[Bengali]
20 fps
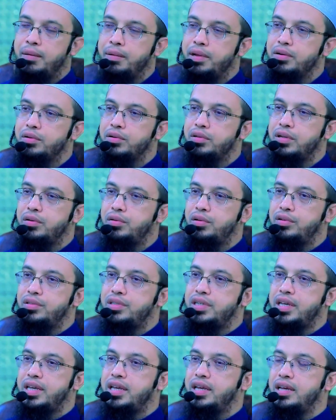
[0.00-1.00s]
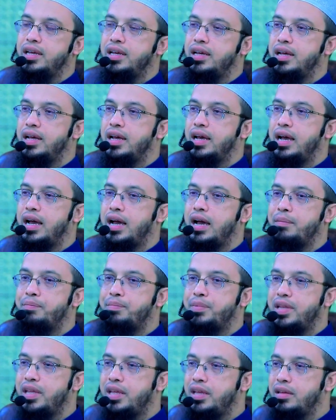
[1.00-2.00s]
আমার কথা হলো যে
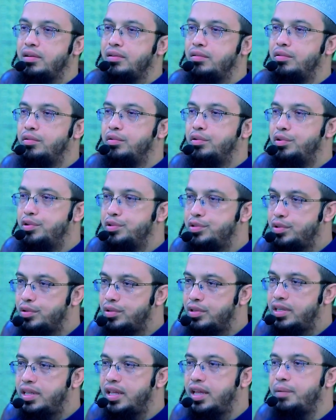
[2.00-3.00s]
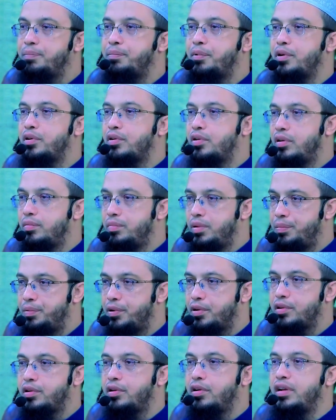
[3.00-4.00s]
আপনি হুজুরদের পক্ষ
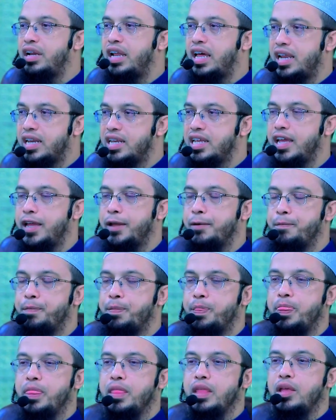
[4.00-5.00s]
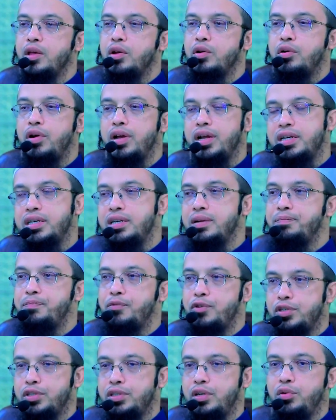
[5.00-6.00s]
বিপক্ষ না নিয়ে কয়েকটা
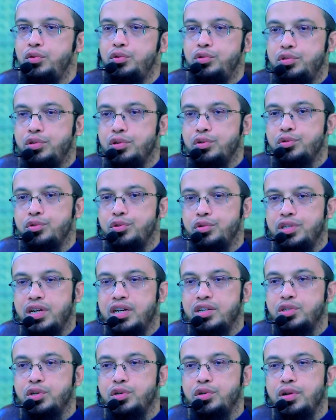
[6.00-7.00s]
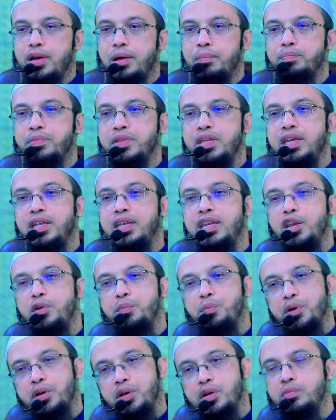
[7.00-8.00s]
প্রশ্নের উত্তর খোঁজার জন্য আপনি
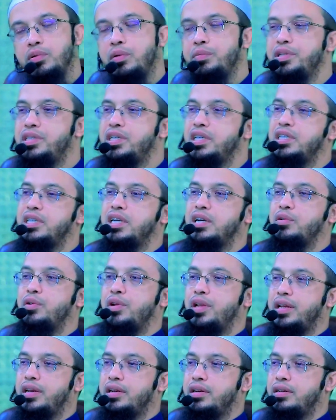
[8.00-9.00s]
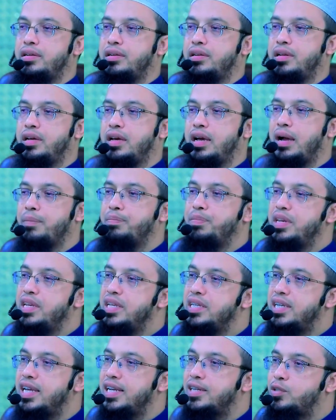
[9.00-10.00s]
নিরপেক্ষভাবে চেষ্টা করেন আপনি
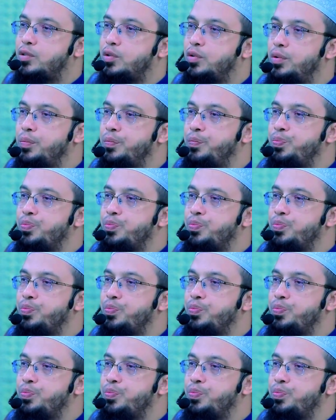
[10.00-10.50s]
নিজে একটু